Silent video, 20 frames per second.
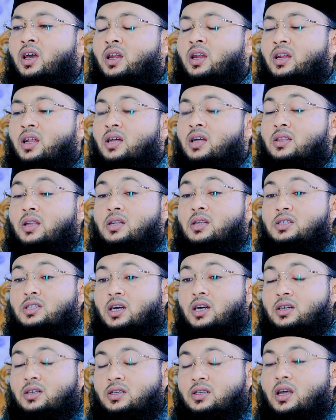আল্লাহ তার
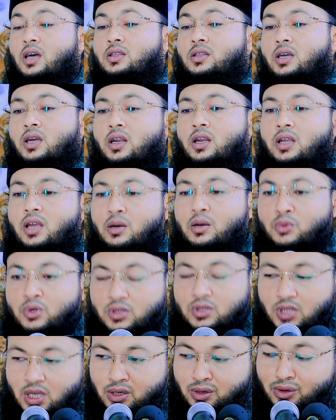চারটা তাকে
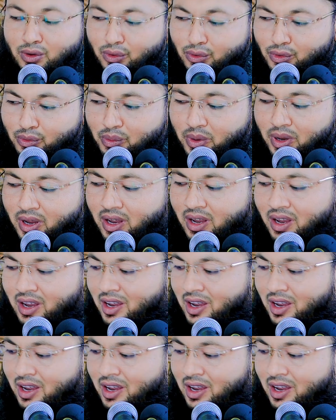নিয়ামত দান করবে